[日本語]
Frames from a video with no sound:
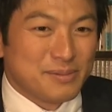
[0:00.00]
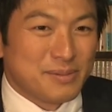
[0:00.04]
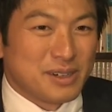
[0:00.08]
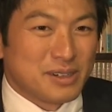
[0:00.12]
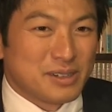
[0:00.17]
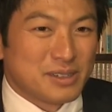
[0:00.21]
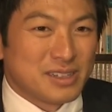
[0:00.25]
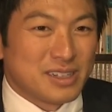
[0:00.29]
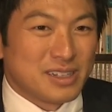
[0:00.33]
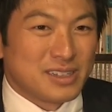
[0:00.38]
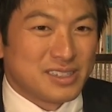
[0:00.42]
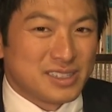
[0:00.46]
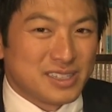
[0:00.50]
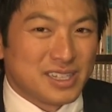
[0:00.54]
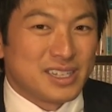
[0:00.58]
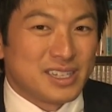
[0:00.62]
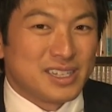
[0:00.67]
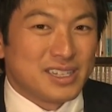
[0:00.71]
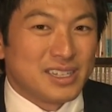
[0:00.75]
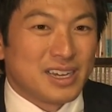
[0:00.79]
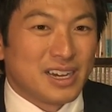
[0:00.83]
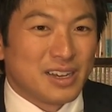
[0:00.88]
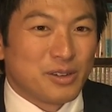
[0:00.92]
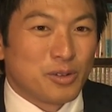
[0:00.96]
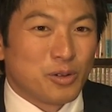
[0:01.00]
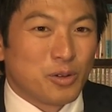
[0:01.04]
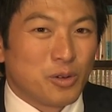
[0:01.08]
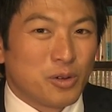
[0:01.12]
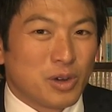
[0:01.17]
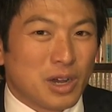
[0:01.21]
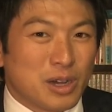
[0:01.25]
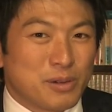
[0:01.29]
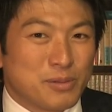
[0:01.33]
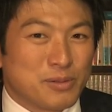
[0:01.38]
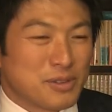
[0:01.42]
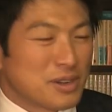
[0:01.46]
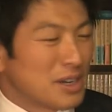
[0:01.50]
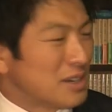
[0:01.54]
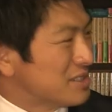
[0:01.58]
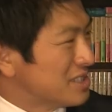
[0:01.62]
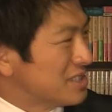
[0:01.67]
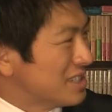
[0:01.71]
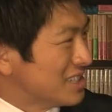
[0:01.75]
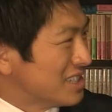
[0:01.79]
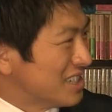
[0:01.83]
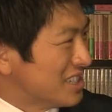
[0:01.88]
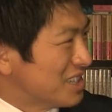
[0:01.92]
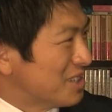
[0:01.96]
まあ、ぜひあの法学部の学
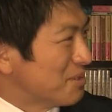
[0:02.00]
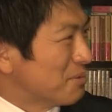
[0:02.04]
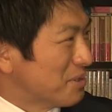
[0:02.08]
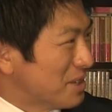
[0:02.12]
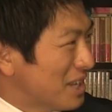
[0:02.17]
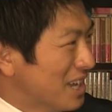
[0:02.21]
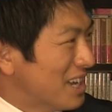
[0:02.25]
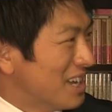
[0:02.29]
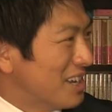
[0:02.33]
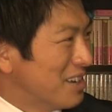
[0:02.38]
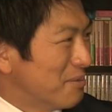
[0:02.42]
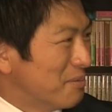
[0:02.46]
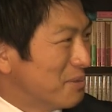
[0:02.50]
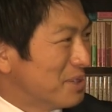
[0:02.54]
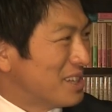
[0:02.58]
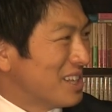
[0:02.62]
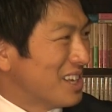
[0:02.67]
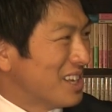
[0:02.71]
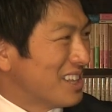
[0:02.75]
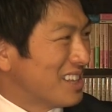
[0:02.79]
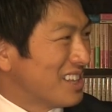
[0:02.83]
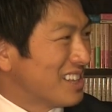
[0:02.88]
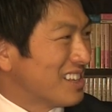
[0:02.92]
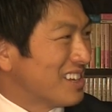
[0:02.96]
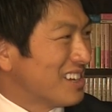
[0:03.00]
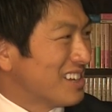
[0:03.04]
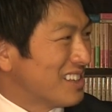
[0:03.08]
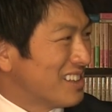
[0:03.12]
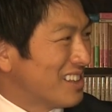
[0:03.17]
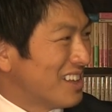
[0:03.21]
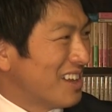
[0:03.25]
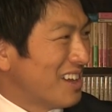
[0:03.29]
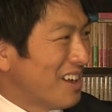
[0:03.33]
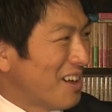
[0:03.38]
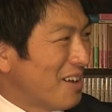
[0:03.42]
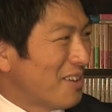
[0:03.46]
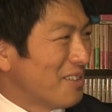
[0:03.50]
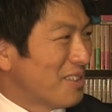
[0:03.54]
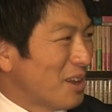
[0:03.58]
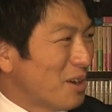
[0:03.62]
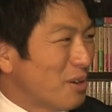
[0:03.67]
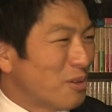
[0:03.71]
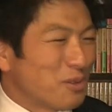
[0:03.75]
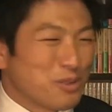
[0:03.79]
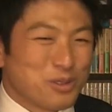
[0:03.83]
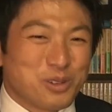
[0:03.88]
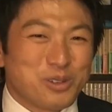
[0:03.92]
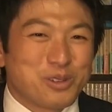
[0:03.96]
生さんでもね見ていただいて、あ、
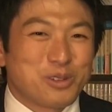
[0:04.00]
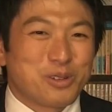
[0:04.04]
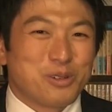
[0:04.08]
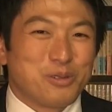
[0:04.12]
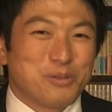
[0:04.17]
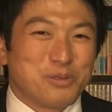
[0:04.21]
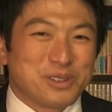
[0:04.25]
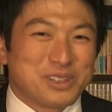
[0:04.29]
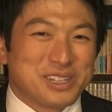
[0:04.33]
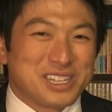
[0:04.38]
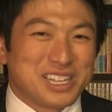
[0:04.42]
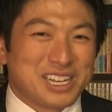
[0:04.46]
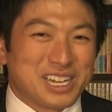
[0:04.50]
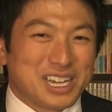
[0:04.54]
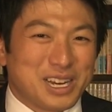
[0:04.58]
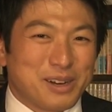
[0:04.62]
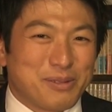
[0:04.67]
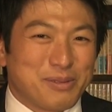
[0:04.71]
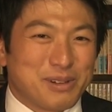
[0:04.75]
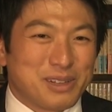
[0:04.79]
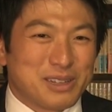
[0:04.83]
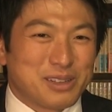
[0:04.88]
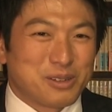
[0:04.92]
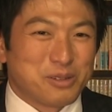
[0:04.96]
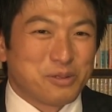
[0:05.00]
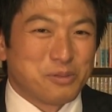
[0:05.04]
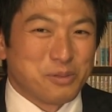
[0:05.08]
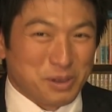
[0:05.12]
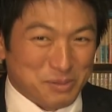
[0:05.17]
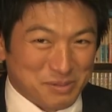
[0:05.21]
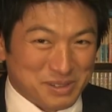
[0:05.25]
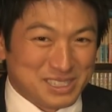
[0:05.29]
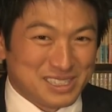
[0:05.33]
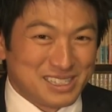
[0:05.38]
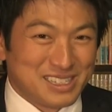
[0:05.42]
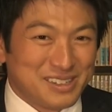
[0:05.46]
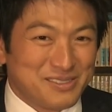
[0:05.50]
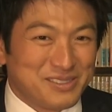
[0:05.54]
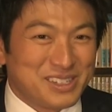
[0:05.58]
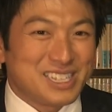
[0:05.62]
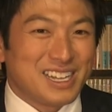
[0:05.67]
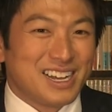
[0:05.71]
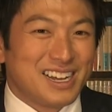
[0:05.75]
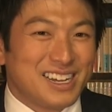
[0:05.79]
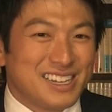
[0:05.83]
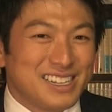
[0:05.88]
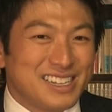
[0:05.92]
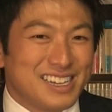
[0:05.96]
なるほどと思っていただければと思います。ま
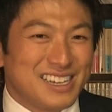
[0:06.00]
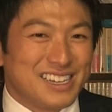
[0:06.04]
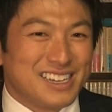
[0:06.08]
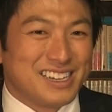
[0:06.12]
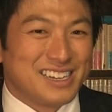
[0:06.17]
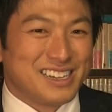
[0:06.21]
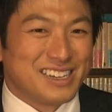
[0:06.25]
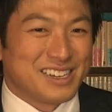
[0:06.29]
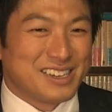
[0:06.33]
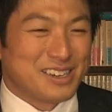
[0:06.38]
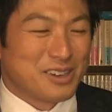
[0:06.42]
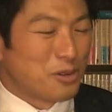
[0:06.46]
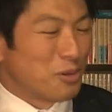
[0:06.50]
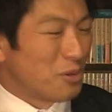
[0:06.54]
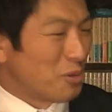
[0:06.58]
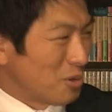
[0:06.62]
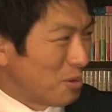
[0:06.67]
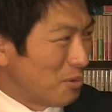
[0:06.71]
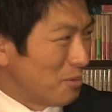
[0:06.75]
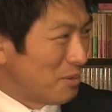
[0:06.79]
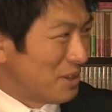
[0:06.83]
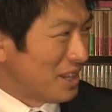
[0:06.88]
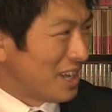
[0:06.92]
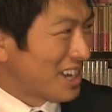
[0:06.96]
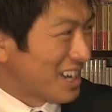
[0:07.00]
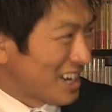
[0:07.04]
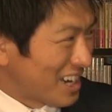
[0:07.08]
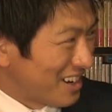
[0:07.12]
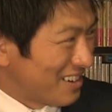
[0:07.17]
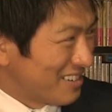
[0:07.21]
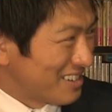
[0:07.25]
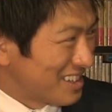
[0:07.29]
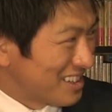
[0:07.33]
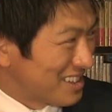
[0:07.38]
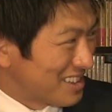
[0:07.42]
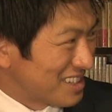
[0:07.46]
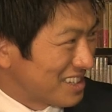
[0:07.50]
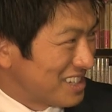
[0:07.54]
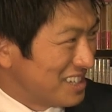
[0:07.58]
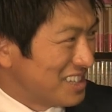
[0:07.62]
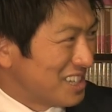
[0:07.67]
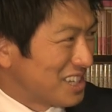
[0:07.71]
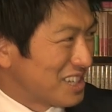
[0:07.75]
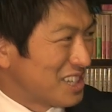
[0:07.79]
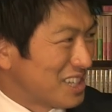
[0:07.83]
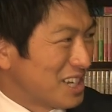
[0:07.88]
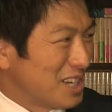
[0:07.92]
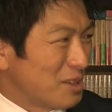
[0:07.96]
た、えー、この後も何回かわたって聞い
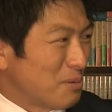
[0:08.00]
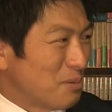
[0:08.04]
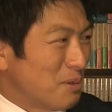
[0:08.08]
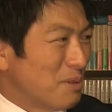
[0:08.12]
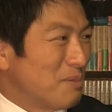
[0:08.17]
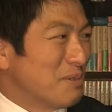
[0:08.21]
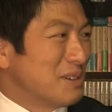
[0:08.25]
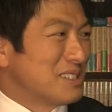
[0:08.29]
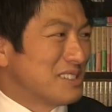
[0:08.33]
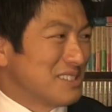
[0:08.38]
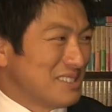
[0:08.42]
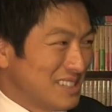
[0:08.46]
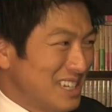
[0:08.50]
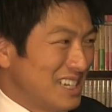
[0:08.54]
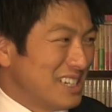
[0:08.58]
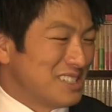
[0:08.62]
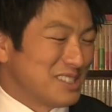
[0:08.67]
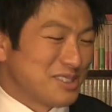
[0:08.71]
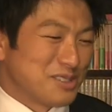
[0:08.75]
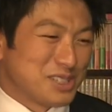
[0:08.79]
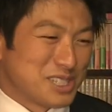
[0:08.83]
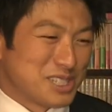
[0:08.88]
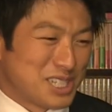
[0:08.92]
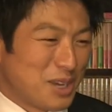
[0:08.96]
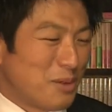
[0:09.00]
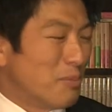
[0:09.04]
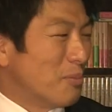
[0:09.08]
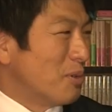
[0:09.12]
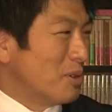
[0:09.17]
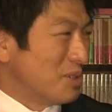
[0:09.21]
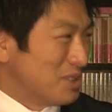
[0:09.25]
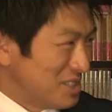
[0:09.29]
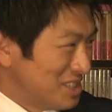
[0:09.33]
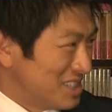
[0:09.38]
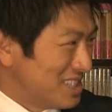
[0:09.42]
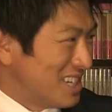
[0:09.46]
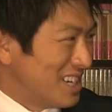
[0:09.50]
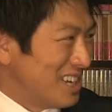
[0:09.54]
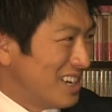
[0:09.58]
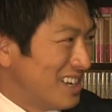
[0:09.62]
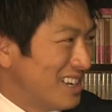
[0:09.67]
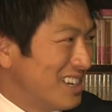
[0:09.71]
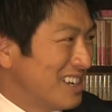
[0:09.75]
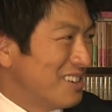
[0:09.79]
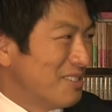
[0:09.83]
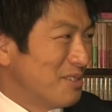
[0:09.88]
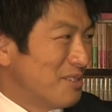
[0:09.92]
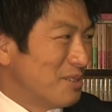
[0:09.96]
ていきたいと思いますので、はい、少し憲法について
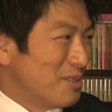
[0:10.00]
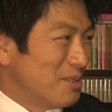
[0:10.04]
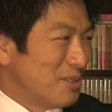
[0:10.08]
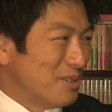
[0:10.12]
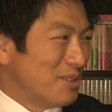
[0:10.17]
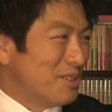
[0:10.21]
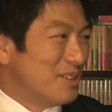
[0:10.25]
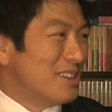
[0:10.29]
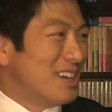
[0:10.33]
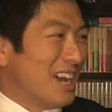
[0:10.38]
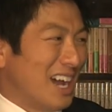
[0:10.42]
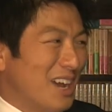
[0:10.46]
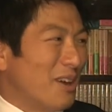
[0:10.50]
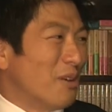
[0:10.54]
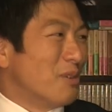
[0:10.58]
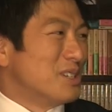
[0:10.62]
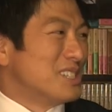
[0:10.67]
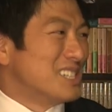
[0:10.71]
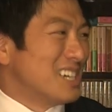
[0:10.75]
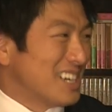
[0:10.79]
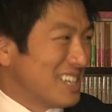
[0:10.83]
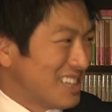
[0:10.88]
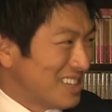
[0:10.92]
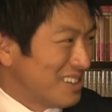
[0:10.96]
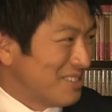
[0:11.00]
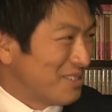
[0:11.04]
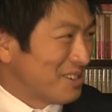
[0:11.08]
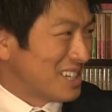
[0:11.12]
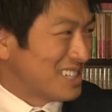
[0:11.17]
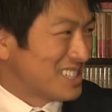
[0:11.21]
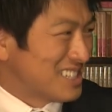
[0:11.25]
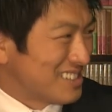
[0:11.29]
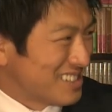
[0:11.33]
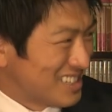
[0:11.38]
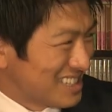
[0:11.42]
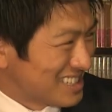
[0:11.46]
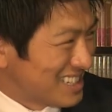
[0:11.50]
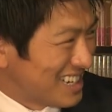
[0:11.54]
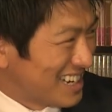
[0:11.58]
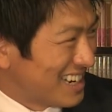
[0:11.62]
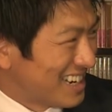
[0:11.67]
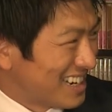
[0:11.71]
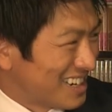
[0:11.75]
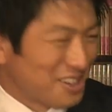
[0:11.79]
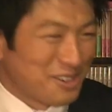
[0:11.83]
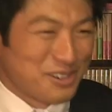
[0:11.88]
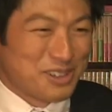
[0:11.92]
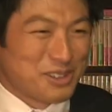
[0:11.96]
いろいろ掘り下げてお聞かせください。はい、
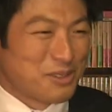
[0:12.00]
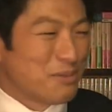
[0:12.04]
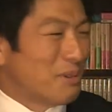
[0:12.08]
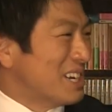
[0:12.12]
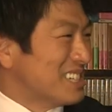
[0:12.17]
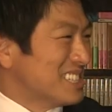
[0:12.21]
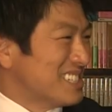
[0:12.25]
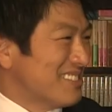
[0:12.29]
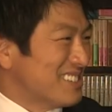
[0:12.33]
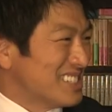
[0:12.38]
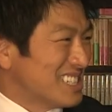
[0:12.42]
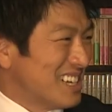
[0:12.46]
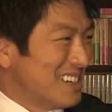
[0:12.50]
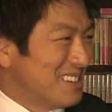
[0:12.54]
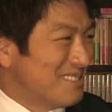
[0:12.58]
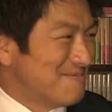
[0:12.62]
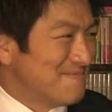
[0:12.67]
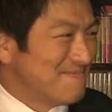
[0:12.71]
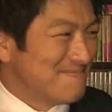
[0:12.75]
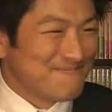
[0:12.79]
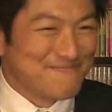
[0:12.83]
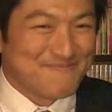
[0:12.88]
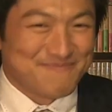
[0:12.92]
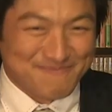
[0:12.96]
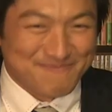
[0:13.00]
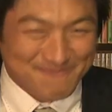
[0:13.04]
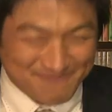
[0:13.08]
今日はどうもありがとうございました。